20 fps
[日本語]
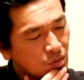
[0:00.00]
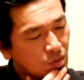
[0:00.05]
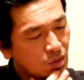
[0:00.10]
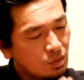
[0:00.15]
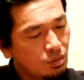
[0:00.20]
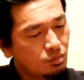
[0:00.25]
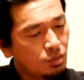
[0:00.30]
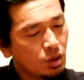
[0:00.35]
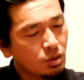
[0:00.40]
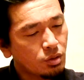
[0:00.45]

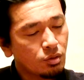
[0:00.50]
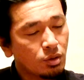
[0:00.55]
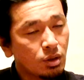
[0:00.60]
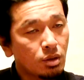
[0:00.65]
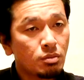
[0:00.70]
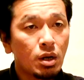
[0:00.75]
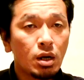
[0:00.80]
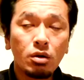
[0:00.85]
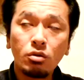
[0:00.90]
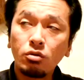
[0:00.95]
場所が
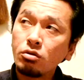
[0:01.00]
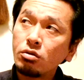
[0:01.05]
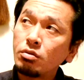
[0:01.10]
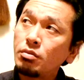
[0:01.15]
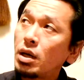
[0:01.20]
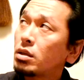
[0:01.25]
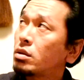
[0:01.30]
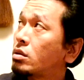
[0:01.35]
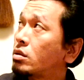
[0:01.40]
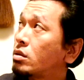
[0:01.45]
まあ奥
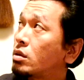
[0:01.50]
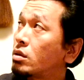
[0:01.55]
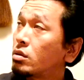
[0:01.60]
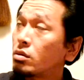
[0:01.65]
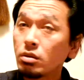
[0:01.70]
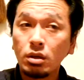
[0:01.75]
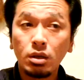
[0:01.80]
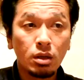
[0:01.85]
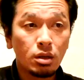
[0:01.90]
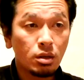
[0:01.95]
まってる
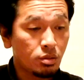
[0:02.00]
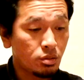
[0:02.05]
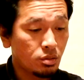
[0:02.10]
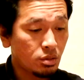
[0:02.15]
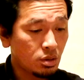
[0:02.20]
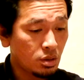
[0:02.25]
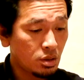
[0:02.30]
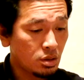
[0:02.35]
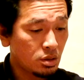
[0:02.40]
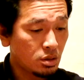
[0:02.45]
からですか
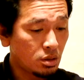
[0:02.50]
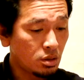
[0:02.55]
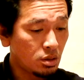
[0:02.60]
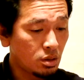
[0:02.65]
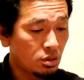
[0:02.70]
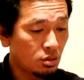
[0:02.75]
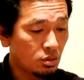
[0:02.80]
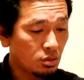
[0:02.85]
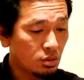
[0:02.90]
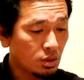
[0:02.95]
ね、1、2
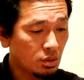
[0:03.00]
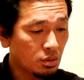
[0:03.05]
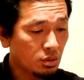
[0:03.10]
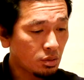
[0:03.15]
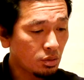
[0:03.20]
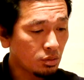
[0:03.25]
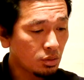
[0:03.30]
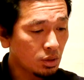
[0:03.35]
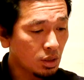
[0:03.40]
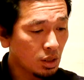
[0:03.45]
度。だからそ
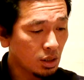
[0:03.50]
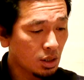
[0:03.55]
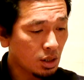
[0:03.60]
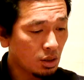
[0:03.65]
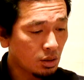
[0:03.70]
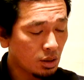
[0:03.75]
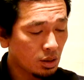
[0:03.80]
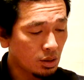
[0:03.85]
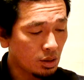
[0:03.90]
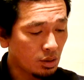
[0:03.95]
んなに変
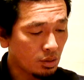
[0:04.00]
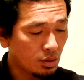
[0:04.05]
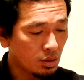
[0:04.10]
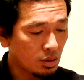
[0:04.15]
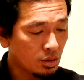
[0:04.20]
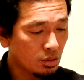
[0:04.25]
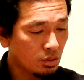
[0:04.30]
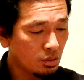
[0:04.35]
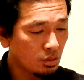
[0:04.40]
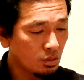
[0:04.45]
わらないですね。
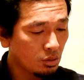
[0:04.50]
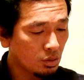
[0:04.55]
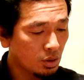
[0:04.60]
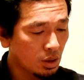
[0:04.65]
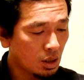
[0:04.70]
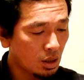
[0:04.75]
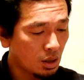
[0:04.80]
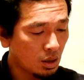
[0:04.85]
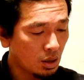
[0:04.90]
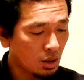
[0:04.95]
湿度
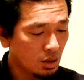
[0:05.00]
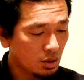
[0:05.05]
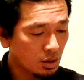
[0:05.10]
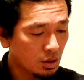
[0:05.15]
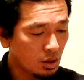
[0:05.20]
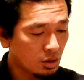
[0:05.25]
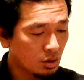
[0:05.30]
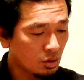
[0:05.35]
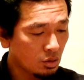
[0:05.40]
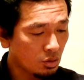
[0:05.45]
が
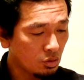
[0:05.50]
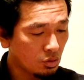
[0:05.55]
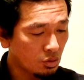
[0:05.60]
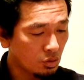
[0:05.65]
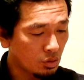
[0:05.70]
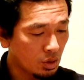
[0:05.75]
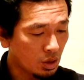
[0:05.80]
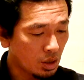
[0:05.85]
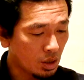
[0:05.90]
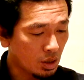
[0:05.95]
結構こ
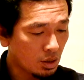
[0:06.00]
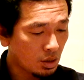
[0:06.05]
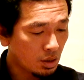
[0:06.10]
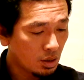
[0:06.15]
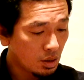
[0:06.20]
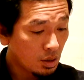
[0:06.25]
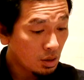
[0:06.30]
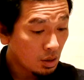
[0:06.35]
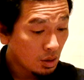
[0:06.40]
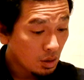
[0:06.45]
れ、
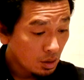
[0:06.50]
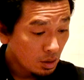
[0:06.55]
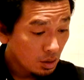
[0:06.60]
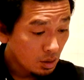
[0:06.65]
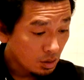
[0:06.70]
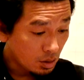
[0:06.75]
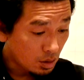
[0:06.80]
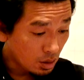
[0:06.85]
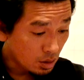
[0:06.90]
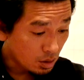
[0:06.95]

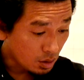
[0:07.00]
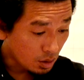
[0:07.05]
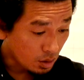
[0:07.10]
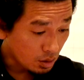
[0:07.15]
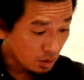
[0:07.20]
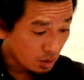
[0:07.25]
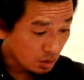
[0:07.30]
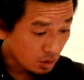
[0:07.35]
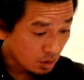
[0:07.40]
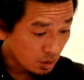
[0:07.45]
データ
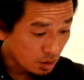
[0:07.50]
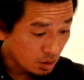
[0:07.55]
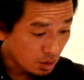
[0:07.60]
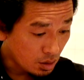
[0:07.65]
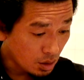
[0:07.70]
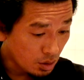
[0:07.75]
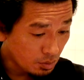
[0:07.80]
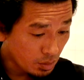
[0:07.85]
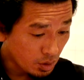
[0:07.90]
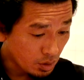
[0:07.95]

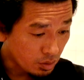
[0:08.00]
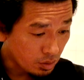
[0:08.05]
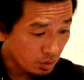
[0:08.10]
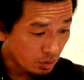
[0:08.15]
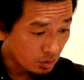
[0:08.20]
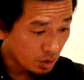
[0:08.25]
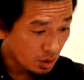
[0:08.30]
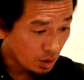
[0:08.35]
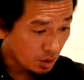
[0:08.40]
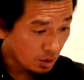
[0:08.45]
違いますよ
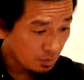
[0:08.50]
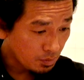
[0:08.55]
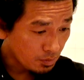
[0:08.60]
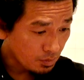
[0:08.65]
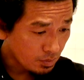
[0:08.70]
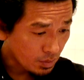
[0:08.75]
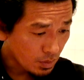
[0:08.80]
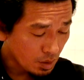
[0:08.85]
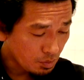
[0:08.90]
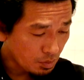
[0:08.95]
ね。
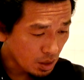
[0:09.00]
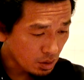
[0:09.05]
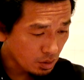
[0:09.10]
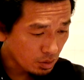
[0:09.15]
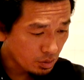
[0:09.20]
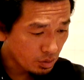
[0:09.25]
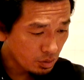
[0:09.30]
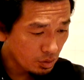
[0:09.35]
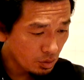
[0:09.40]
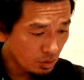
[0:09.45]

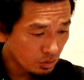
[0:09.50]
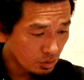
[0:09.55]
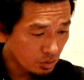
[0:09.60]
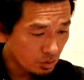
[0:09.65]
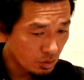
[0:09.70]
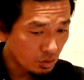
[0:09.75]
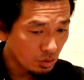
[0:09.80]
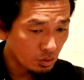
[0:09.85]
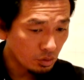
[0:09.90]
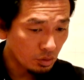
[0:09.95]
マックス
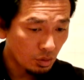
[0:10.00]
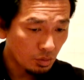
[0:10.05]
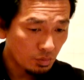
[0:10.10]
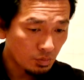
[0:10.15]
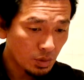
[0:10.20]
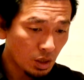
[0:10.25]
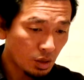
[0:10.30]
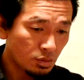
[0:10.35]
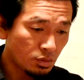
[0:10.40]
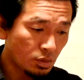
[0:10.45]
45度。
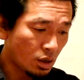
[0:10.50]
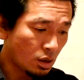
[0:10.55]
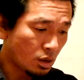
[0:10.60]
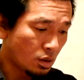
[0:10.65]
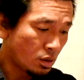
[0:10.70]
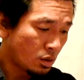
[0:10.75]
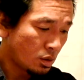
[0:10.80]
だからまあ、